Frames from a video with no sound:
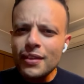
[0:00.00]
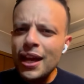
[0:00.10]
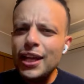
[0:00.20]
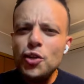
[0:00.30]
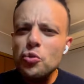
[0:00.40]

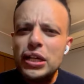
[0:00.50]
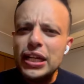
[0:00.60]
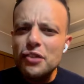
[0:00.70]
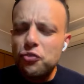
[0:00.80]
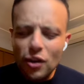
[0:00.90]
é que o
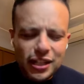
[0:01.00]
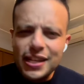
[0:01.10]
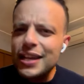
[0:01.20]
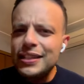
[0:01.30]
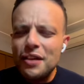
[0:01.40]
grifo
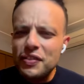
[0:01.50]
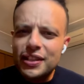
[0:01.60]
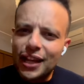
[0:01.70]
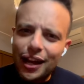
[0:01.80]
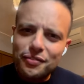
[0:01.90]
aqui é
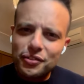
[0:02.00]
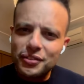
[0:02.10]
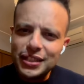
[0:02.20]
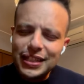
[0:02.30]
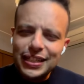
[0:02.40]
inevitável.
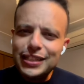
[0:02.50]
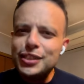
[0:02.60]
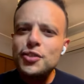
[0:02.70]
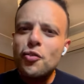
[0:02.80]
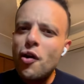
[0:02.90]

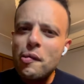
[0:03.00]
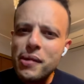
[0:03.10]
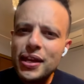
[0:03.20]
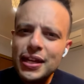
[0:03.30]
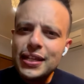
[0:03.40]
Esse
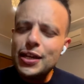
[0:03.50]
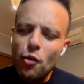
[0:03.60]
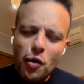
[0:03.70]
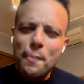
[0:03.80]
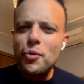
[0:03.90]
homem, que
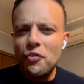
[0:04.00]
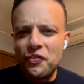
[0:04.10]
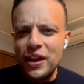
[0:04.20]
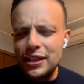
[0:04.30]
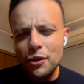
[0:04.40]
ou é
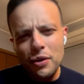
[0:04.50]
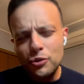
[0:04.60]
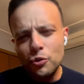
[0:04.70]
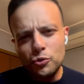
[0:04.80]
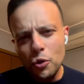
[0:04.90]
profeta ou é
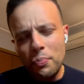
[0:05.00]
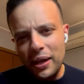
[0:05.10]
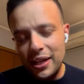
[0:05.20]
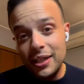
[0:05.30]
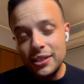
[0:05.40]
doutor para
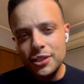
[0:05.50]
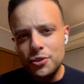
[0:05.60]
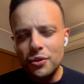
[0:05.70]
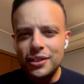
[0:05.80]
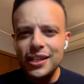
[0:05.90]
a igreja de
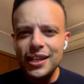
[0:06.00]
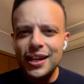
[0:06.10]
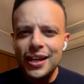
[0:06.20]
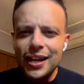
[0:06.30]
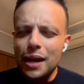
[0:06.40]

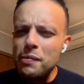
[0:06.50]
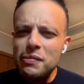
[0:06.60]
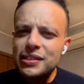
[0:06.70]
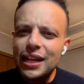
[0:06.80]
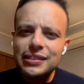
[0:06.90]
Antioquia, a
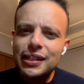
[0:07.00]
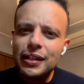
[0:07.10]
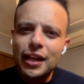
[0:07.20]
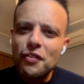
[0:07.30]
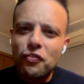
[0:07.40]
Bíblia está dizendo
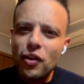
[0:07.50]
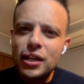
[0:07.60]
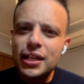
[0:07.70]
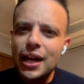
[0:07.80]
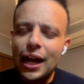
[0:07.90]
que ele foi
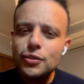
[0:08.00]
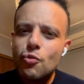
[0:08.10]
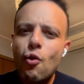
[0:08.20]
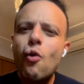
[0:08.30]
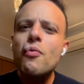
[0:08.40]

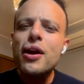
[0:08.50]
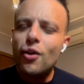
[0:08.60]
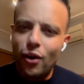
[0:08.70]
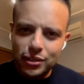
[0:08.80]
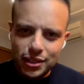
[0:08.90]
criado com
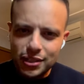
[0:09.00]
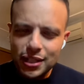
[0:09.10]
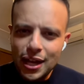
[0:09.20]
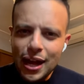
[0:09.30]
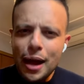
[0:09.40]
Herodes.
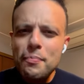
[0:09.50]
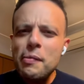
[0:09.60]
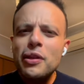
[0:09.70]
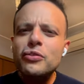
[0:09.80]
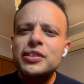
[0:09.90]
A
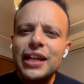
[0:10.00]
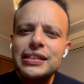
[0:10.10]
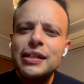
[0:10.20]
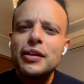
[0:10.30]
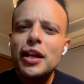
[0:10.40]
Bíblia não está
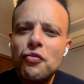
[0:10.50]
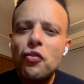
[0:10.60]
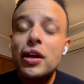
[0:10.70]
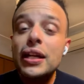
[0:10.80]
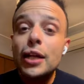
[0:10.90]
dizendo que ele
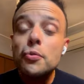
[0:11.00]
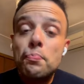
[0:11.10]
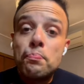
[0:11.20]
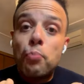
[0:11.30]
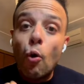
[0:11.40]
foi criado
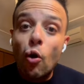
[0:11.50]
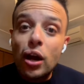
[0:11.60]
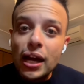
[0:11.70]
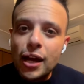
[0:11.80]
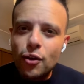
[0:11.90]

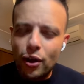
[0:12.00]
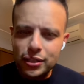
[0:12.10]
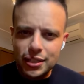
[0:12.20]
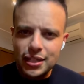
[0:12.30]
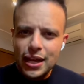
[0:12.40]
por
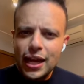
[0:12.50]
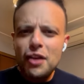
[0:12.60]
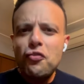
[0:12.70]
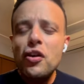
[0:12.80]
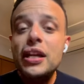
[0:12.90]
Herodes. Ele
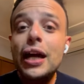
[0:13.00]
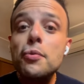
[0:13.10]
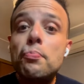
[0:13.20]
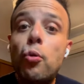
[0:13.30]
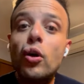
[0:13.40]
foi
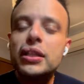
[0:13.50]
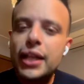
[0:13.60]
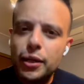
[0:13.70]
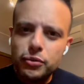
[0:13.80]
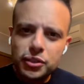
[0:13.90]
criado por
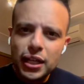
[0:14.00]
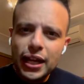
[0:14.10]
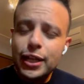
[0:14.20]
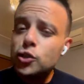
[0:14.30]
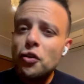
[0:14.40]
Deus.
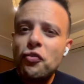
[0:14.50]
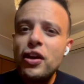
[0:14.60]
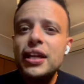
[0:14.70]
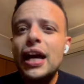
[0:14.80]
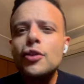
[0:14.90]
Ele só foi
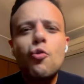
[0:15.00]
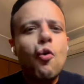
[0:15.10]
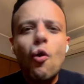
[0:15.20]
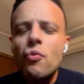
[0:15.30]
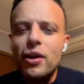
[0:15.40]
criado
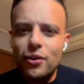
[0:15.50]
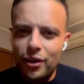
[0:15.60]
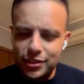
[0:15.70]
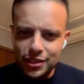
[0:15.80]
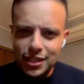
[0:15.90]
com
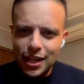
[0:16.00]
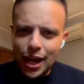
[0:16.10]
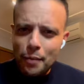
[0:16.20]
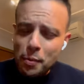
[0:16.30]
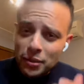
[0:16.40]
Herodes.
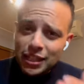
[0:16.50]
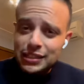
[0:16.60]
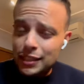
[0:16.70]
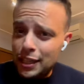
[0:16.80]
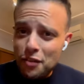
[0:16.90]
A Bíblia está
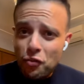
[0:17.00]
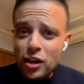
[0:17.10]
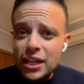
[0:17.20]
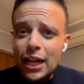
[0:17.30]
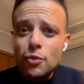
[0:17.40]
dizendo que ele foi
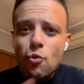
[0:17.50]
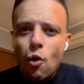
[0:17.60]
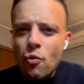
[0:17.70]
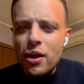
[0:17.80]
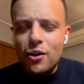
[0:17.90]
criado
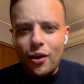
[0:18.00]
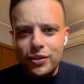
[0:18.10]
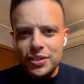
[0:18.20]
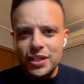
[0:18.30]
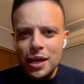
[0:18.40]
com
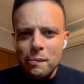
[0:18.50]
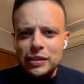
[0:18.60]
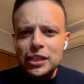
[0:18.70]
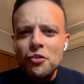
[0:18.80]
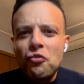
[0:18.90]
Herodes,
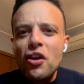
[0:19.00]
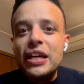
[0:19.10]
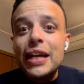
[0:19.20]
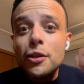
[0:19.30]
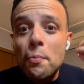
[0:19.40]
mas ele não foi
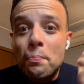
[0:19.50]
criado